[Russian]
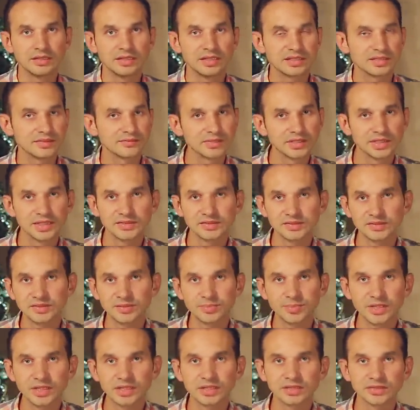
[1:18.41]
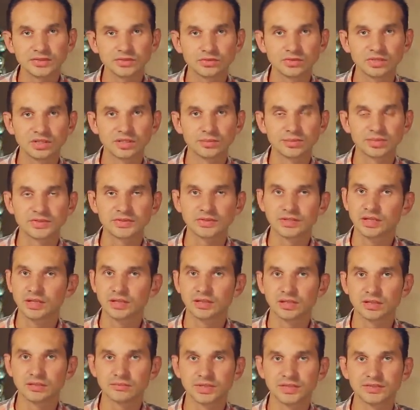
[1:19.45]
Если вы хотите приехать сюда на
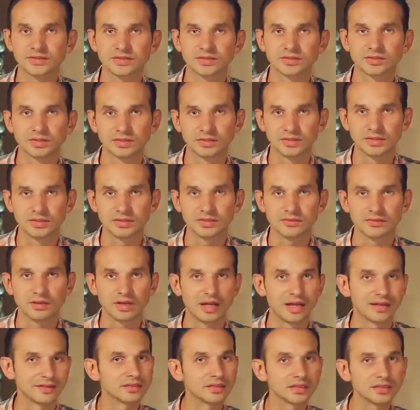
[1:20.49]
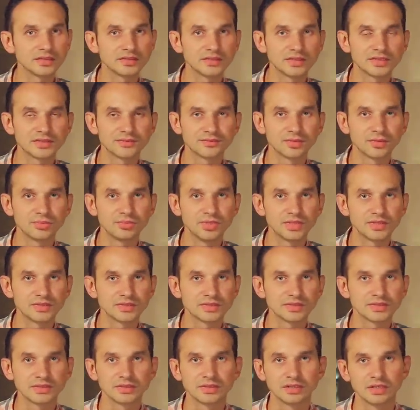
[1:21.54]
постоянное место жительства, открыть здесь свой
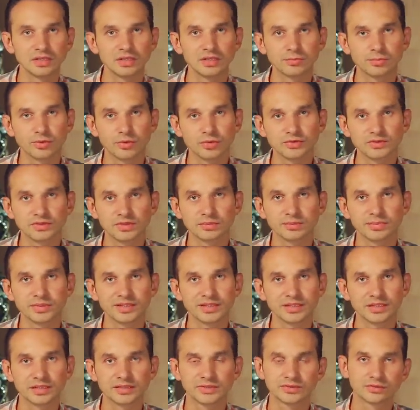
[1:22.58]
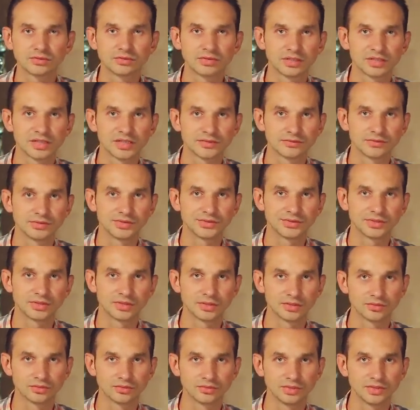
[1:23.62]
бизнес или просто приехать сюда развлечься
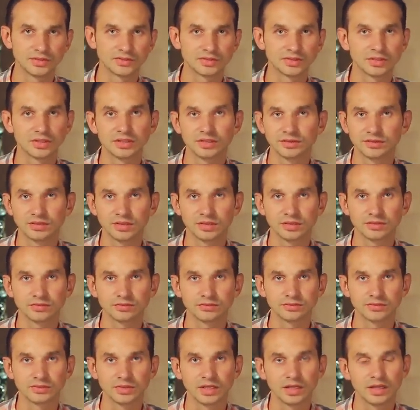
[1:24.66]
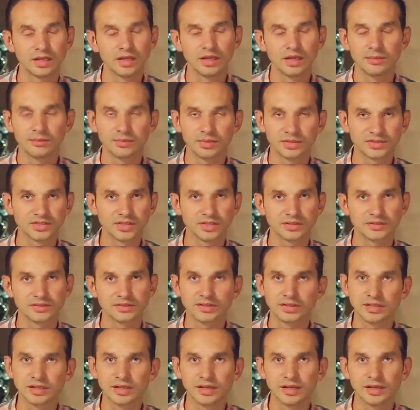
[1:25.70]
как турист или отдохнуть,
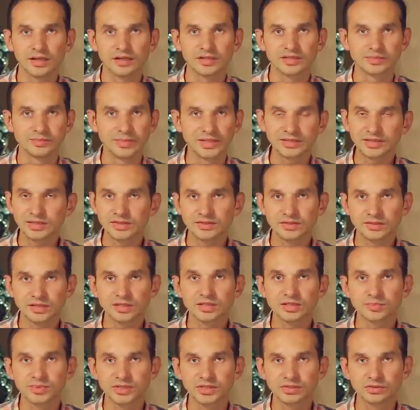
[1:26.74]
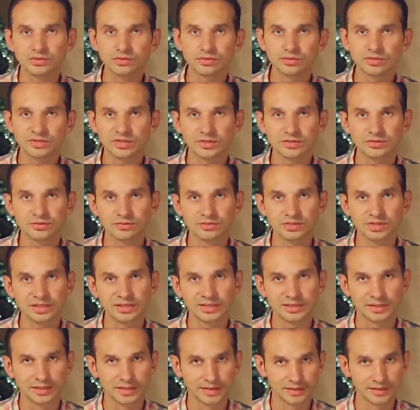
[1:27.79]
пожалуйста, смотрите наши предыдущие
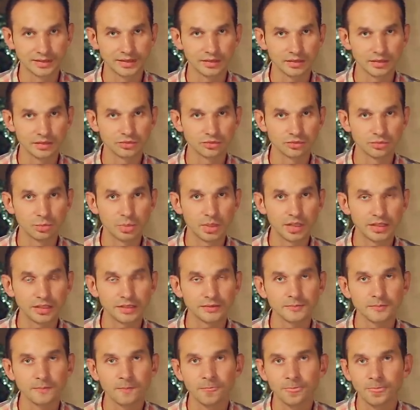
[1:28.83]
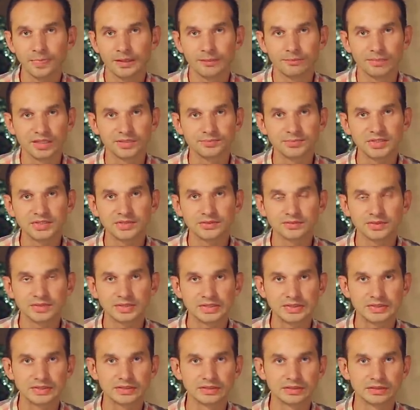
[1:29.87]
сюжеты на канале Индубай
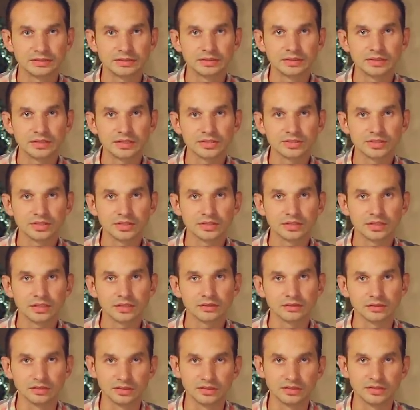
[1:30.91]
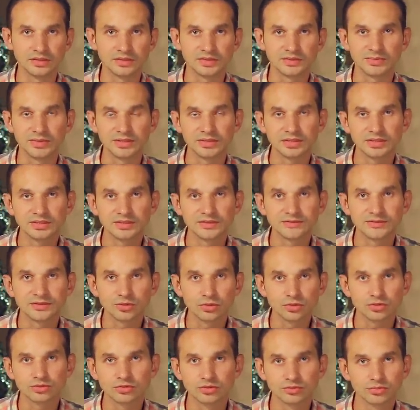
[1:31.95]
Подписывайтесь на наш канал и смотрите
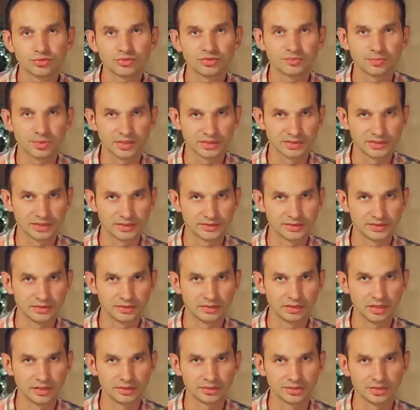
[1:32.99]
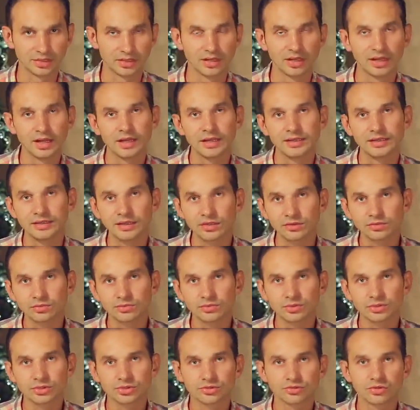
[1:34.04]
то, что будет происходить дальше. Я
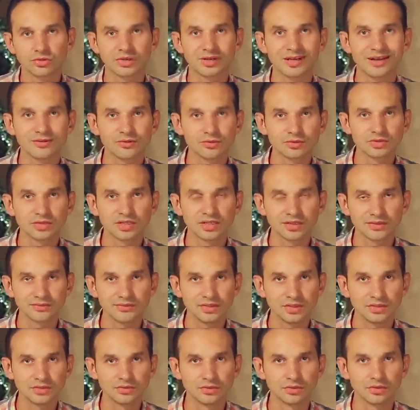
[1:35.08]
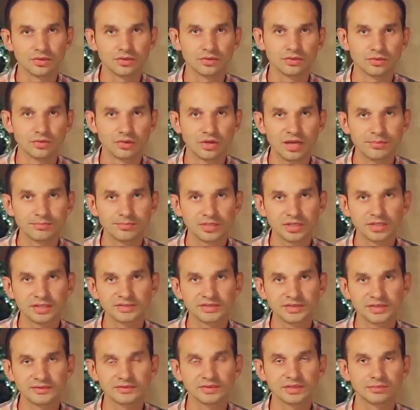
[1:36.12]
думаю, что короткое видео, но
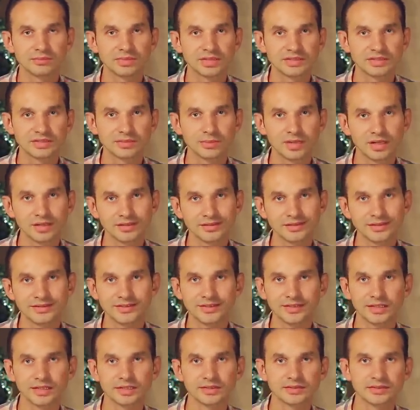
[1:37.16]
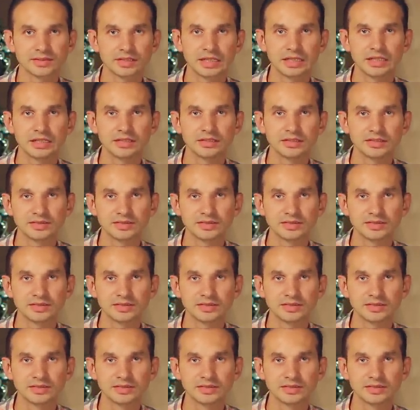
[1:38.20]
оперативно, максимально интересно и